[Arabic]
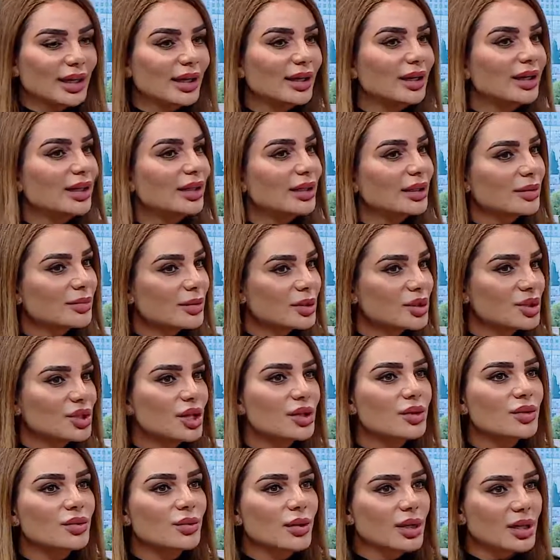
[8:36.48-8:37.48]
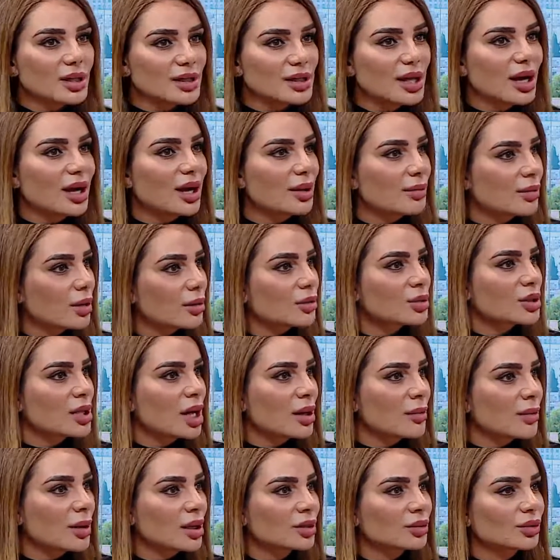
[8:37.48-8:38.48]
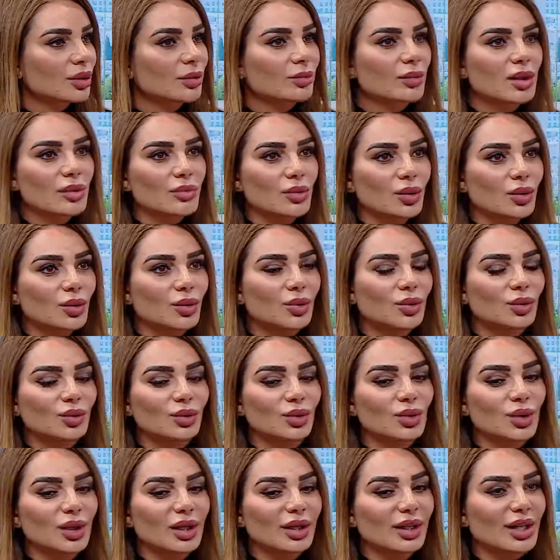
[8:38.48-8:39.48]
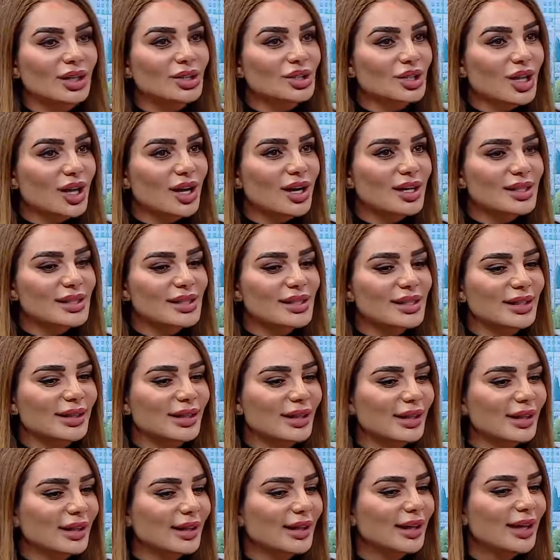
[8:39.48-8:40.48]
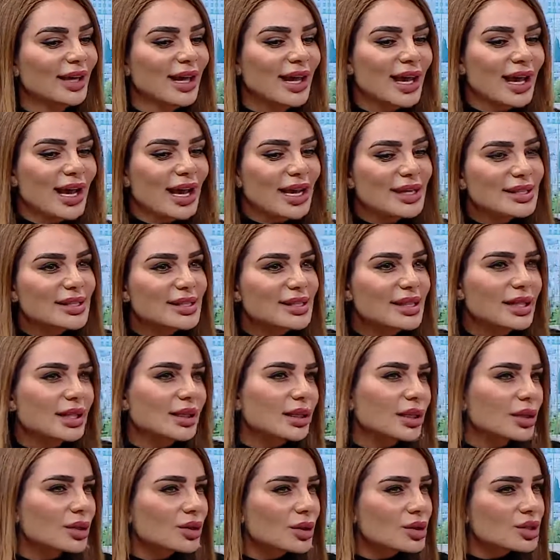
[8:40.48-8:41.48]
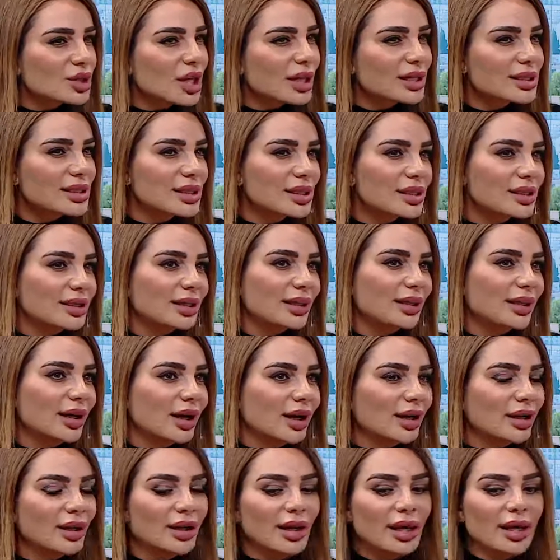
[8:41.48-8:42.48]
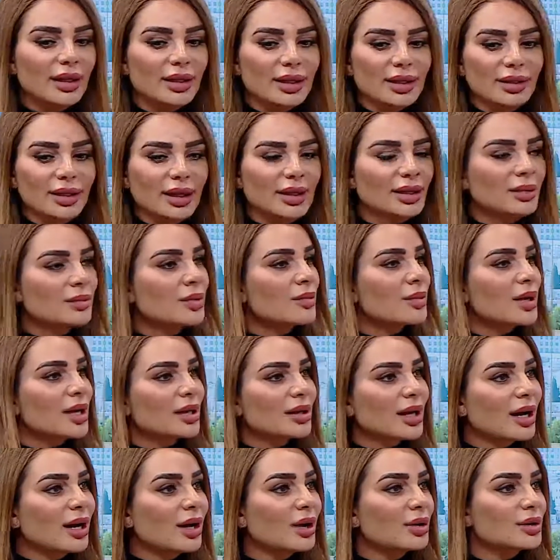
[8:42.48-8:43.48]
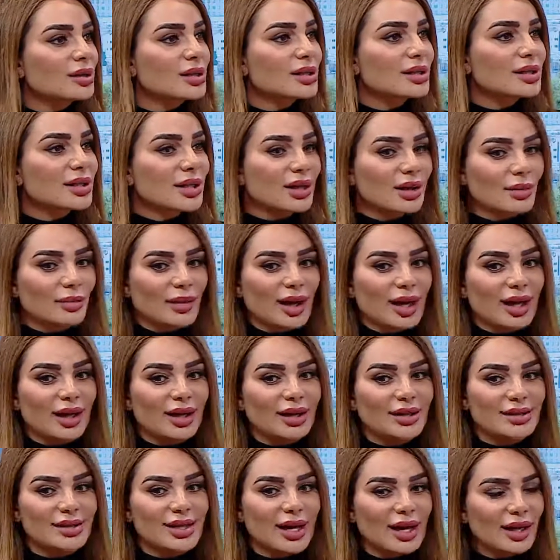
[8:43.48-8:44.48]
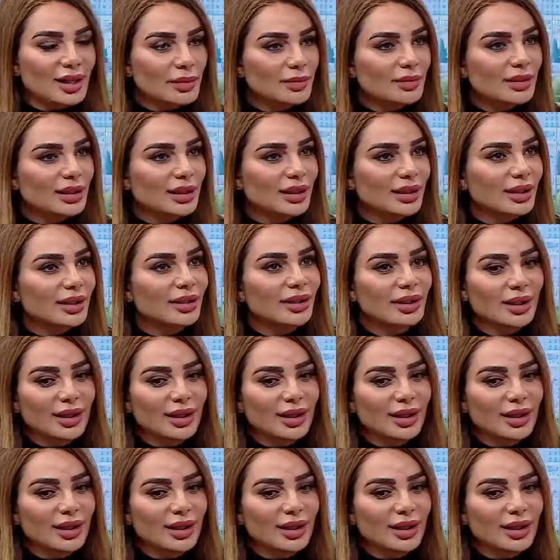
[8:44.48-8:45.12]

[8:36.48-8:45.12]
اللي بنجري ورا اصحابهم وصحباتهم مين بيكونوا الاشخاص اللي حاسين انه شخصيتي لا يعني انا ممكن اقعد مع صاحبتي